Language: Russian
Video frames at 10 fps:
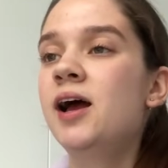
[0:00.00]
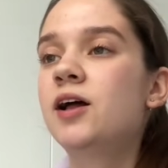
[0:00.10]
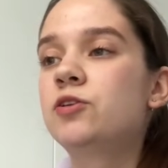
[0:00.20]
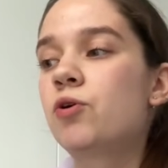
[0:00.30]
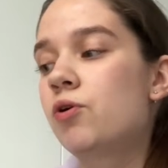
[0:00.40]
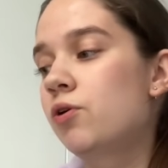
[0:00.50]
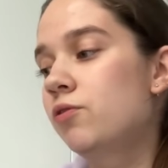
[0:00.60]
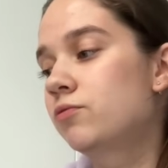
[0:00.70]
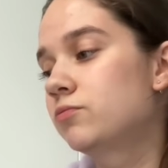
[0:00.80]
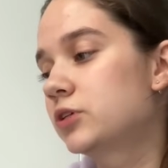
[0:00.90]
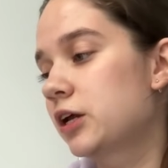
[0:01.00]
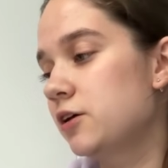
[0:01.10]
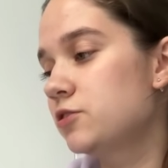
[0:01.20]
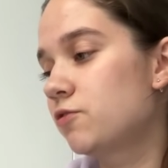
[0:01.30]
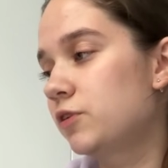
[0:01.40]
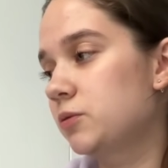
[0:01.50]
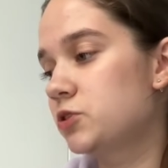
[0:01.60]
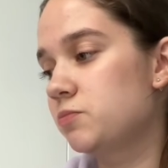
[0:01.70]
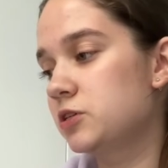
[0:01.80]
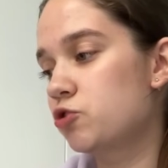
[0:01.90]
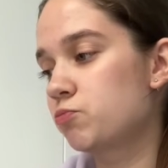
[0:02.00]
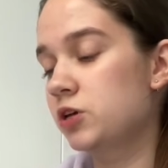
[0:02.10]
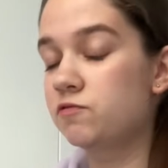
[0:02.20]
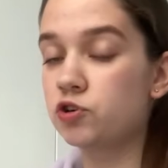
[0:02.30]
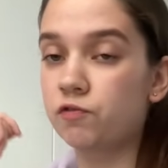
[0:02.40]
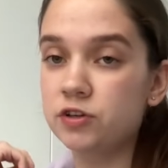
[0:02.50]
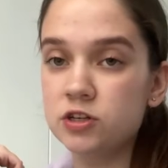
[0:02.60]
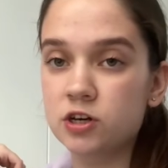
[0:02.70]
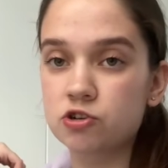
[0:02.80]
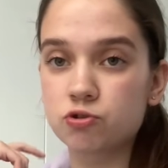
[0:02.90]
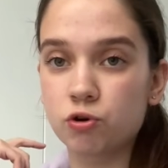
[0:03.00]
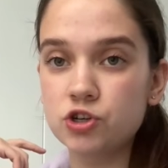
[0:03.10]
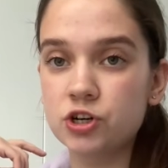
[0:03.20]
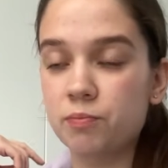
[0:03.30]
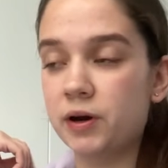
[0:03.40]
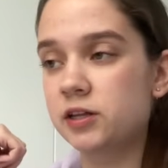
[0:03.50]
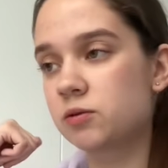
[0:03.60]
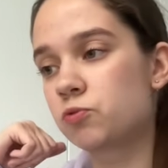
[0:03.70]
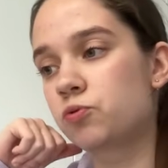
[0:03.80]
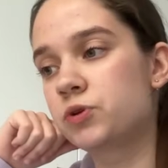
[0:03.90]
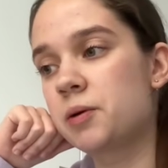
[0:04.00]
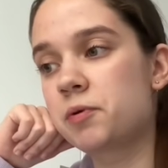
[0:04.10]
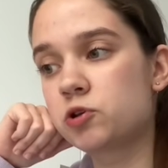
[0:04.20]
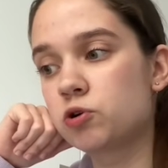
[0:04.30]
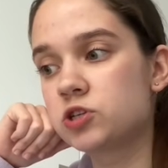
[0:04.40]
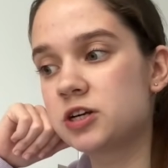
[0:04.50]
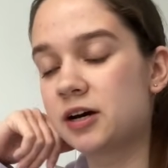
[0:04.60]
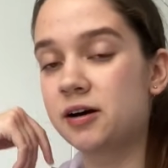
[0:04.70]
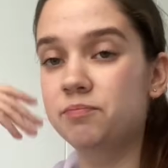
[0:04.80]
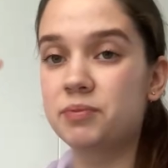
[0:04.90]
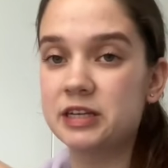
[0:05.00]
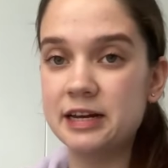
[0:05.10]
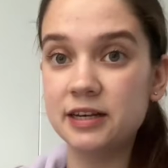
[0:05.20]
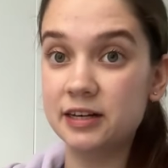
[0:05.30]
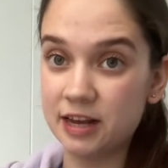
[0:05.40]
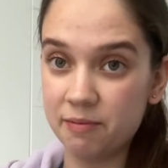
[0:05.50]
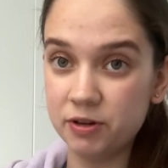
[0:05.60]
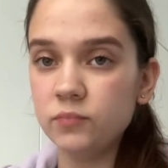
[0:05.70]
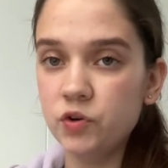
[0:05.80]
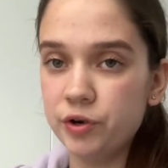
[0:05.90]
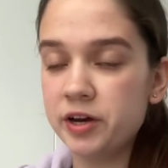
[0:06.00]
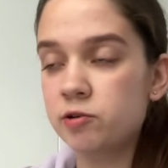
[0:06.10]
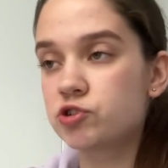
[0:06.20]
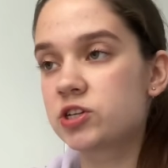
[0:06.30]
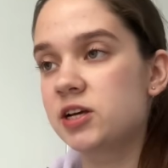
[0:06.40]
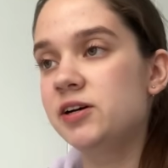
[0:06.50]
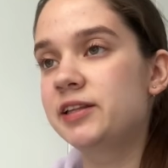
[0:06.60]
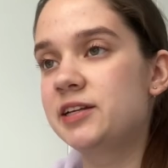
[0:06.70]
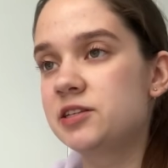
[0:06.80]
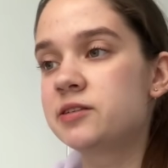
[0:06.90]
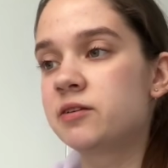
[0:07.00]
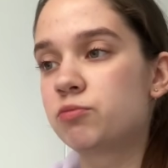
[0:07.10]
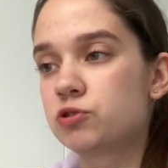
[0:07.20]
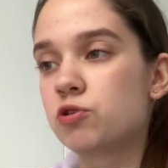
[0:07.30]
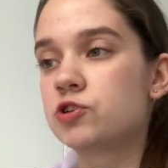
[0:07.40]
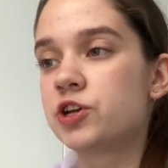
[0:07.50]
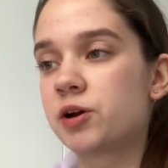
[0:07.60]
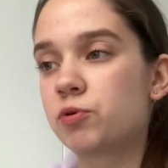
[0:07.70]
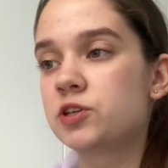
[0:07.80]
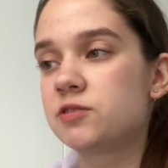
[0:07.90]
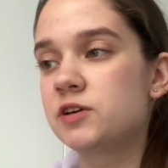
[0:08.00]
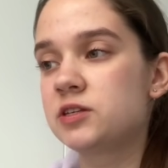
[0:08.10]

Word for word: Но, скорее всего, в этом семестре у меня не все выйдет, скажу точно, поэтому мне придется писать экзамены. Мне, ну как я уже сказала, это единственная будет сложная работа за весь